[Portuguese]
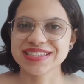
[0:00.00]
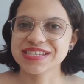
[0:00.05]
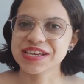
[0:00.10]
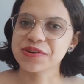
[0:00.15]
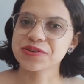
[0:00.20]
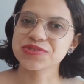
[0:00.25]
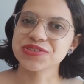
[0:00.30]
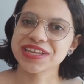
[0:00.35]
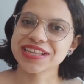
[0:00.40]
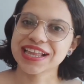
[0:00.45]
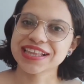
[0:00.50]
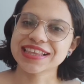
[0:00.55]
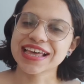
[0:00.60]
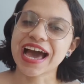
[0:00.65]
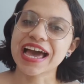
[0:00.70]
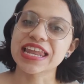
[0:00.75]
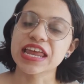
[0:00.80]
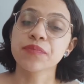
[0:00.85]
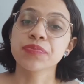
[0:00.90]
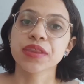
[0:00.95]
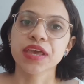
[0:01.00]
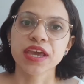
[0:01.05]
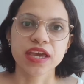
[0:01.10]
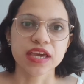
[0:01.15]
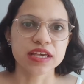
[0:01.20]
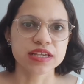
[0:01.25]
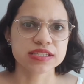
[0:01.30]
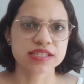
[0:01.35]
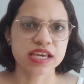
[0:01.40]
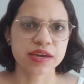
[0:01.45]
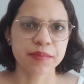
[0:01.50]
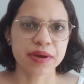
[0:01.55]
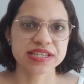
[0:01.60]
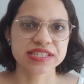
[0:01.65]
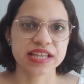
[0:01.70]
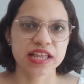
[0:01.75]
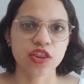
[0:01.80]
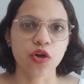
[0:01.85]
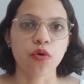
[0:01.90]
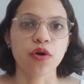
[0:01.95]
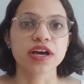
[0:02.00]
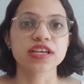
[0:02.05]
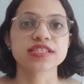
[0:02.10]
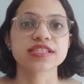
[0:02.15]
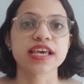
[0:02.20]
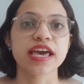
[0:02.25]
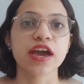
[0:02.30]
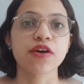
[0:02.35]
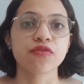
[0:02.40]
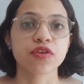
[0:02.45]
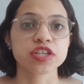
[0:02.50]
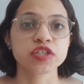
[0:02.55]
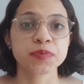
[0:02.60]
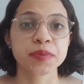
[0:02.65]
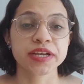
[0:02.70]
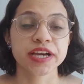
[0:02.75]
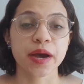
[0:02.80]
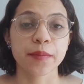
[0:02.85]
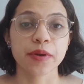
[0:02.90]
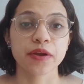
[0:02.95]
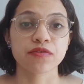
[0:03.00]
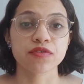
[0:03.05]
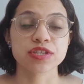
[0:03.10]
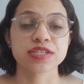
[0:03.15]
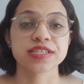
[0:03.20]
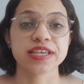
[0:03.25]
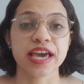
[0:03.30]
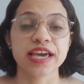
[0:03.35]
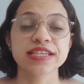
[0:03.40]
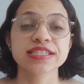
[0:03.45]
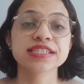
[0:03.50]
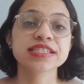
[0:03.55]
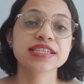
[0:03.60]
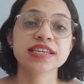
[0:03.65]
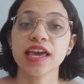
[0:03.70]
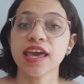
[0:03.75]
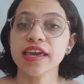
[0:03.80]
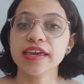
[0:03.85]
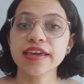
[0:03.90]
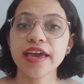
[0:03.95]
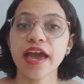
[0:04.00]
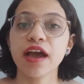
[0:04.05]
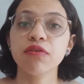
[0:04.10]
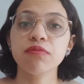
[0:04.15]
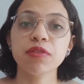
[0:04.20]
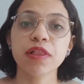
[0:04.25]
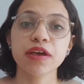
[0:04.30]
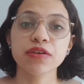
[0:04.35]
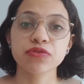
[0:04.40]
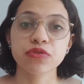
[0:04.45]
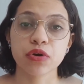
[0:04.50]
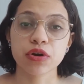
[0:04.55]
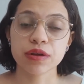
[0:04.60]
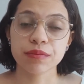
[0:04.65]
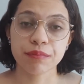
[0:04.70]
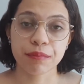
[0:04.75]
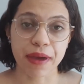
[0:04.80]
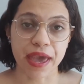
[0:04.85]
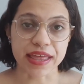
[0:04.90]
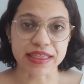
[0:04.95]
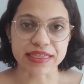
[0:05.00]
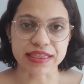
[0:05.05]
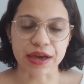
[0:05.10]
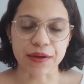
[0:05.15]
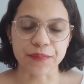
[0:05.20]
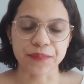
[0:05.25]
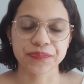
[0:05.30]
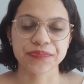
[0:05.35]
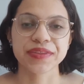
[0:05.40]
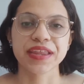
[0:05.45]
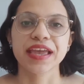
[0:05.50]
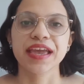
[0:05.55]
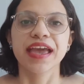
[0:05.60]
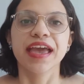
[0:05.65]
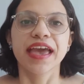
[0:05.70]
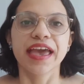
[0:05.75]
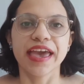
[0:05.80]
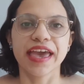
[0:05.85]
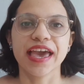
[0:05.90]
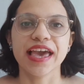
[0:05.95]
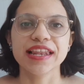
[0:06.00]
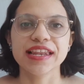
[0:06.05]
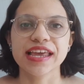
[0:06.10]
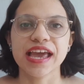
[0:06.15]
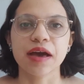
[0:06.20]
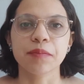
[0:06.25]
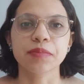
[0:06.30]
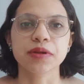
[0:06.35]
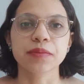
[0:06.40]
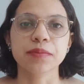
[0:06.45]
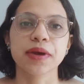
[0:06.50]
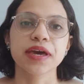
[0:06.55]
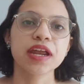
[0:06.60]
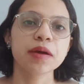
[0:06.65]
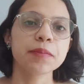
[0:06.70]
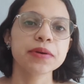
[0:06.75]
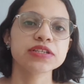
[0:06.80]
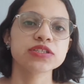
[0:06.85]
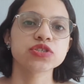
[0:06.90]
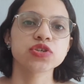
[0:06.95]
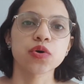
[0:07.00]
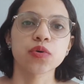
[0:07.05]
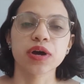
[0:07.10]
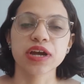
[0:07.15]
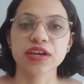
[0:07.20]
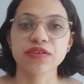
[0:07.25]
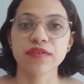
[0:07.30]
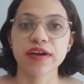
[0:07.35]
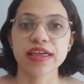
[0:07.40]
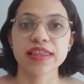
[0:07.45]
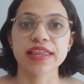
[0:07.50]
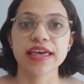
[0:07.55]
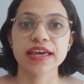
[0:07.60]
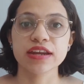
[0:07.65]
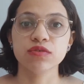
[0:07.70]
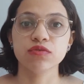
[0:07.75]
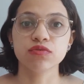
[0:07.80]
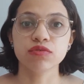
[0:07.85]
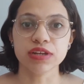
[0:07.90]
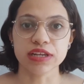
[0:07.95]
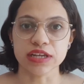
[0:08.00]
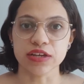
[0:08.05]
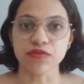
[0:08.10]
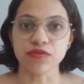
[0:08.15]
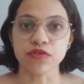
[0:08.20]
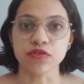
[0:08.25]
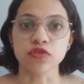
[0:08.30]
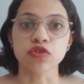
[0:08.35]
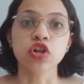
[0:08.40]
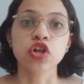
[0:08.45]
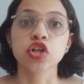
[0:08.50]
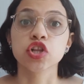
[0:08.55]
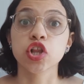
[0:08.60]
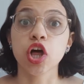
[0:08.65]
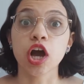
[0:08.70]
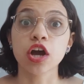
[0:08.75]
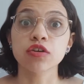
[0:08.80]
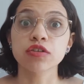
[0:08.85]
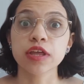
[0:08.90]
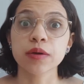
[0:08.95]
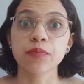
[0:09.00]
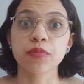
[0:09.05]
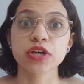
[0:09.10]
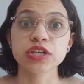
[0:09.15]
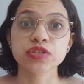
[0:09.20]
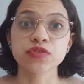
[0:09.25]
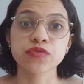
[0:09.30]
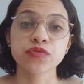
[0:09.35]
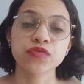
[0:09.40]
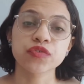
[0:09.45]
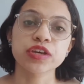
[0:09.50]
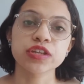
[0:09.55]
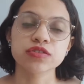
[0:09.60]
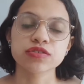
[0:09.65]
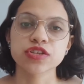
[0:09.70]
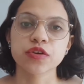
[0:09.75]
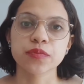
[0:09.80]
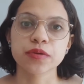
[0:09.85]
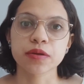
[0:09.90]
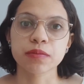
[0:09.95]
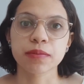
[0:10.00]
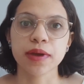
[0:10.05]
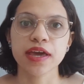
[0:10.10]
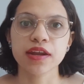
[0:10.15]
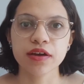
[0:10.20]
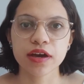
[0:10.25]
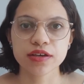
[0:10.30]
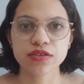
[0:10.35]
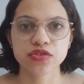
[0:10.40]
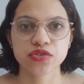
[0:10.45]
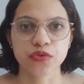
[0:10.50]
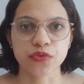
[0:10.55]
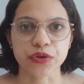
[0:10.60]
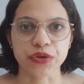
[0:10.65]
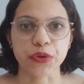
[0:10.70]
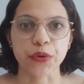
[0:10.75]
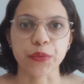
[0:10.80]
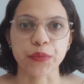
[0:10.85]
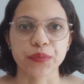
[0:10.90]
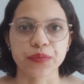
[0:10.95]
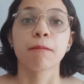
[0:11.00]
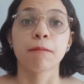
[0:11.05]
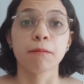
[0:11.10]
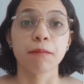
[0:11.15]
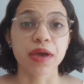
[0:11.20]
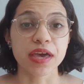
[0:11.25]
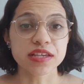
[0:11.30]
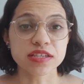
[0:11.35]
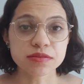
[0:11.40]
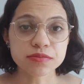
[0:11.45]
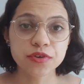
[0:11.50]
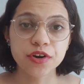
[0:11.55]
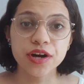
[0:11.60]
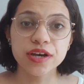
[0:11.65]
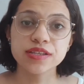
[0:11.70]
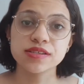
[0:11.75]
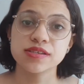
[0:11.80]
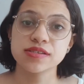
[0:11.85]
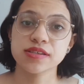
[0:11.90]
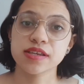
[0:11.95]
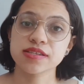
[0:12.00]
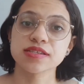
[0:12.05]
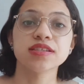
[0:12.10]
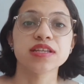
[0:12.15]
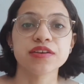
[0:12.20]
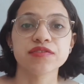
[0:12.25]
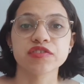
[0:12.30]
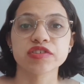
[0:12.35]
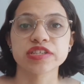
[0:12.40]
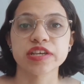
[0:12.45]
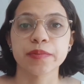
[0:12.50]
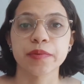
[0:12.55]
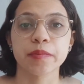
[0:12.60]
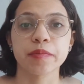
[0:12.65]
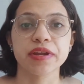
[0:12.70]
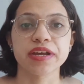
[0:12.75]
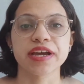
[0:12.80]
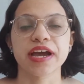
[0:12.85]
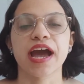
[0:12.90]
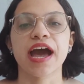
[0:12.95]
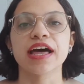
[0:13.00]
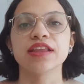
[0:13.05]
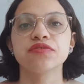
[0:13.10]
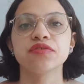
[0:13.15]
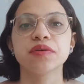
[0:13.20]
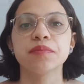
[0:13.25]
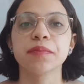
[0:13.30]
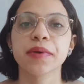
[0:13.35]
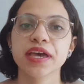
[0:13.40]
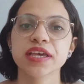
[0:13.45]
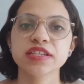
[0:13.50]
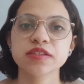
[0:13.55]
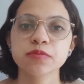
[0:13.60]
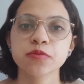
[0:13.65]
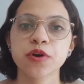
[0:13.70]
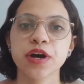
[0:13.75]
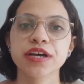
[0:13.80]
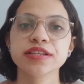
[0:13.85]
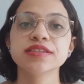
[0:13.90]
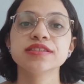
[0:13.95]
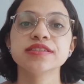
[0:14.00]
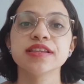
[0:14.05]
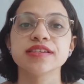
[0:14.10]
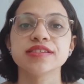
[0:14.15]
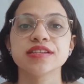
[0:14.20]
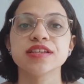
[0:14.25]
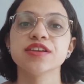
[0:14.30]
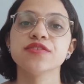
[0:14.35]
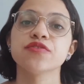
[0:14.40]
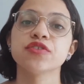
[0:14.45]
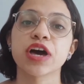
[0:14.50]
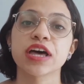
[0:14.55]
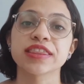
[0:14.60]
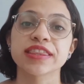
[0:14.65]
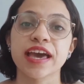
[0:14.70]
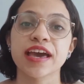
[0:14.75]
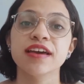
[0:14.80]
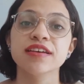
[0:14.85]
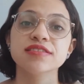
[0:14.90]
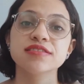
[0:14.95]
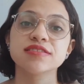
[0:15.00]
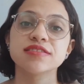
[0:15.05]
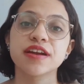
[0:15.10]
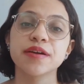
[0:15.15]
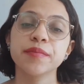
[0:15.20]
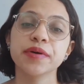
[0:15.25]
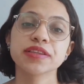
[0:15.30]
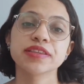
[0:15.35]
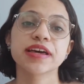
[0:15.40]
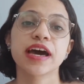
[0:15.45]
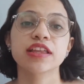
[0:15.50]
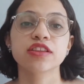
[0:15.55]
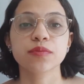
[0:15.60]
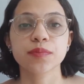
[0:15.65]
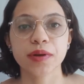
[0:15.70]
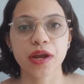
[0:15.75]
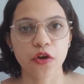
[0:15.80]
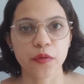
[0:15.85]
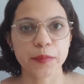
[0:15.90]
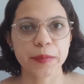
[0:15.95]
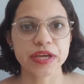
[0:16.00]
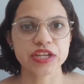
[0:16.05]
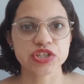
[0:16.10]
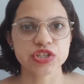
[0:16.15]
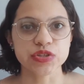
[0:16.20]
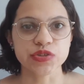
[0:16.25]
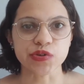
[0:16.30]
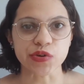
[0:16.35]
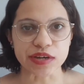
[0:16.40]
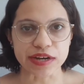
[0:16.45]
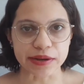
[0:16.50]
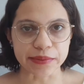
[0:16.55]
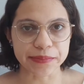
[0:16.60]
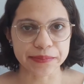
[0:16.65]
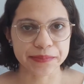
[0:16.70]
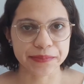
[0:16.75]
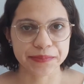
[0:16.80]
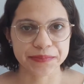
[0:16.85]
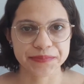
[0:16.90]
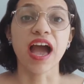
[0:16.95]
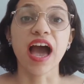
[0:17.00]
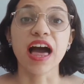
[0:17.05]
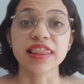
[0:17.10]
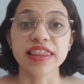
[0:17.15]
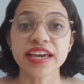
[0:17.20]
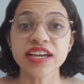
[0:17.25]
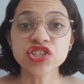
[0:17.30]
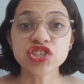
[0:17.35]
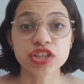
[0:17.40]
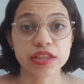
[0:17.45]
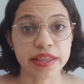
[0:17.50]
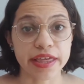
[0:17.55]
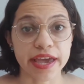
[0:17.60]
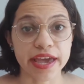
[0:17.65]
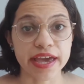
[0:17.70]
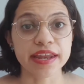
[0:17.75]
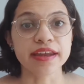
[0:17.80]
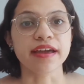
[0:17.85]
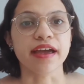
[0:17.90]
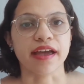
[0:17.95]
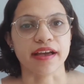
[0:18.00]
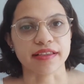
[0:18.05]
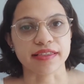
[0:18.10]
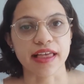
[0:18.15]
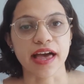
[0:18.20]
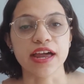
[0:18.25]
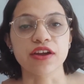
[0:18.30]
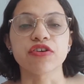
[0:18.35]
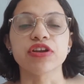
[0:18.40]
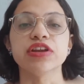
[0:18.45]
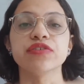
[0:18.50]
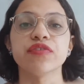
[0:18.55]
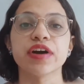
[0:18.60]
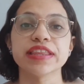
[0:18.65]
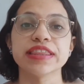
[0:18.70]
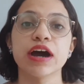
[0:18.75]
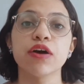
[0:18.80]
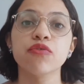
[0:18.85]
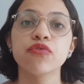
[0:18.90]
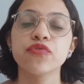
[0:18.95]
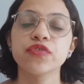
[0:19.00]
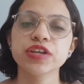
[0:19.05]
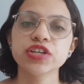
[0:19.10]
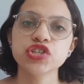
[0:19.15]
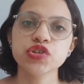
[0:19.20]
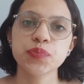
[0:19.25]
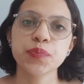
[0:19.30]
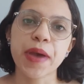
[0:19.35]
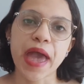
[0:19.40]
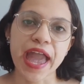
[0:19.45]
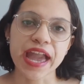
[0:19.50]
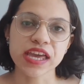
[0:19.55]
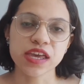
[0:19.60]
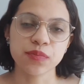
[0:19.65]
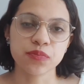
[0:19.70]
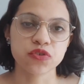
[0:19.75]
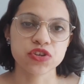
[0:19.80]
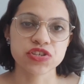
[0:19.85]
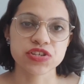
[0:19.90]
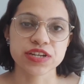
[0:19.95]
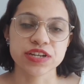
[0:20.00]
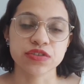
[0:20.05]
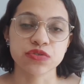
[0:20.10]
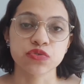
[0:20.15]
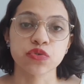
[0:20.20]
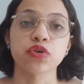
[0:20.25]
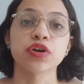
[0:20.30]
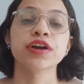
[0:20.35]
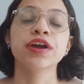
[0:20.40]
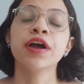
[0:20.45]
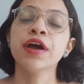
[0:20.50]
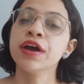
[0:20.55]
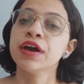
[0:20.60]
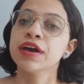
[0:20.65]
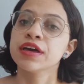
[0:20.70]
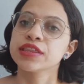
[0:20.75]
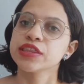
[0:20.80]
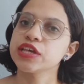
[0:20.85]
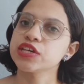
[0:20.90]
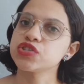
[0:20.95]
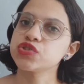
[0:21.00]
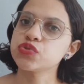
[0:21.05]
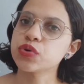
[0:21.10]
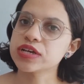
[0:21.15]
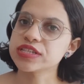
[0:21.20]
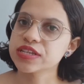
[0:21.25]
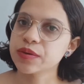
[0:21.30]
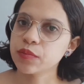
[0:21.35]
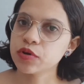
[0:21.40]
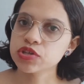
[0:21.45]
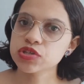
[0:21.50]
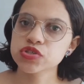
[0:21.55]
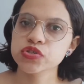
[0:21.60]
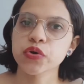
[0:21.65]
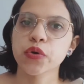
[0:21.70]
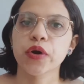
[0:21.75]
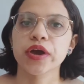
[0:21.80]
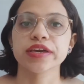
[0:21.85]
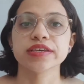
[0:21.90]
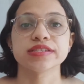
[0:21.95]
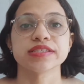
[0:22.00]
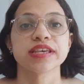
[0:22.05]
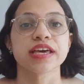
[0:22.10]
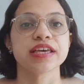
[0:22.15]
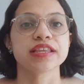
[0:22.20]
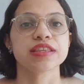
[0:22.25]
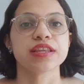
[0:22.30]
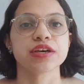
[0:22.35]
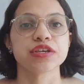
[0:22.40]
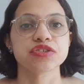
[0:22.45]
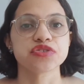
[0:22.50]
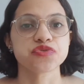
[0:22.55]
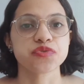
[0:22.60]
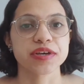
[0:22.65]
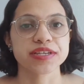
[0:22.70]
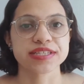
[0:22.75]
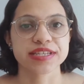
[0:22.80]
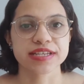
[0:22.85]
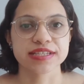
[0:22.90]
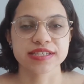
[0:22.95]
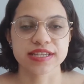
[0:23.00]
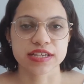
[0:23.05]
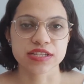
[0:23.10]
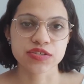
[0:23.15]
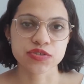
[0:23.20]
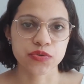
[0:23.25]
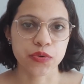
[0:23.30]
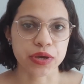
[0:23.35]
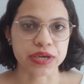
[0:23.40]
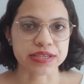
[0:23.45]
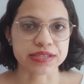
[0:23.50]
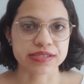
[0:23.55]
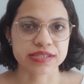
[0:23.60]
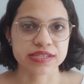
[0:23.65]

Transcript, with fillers: eu sou a Natália e sem mais delongas eu vou explicar para vocês quem é o leitor beta. Ele é a primeira pessoa que vai ler um livro logo depois do fim do seu primeiro rascunho. Mesmo antes desse livro ser publicado e mesmo antes desse livro até ser mandado para uma editora. Além de ler, é claro, ele vai dar um feedback para o escritor das suas emoções, das suas sensações.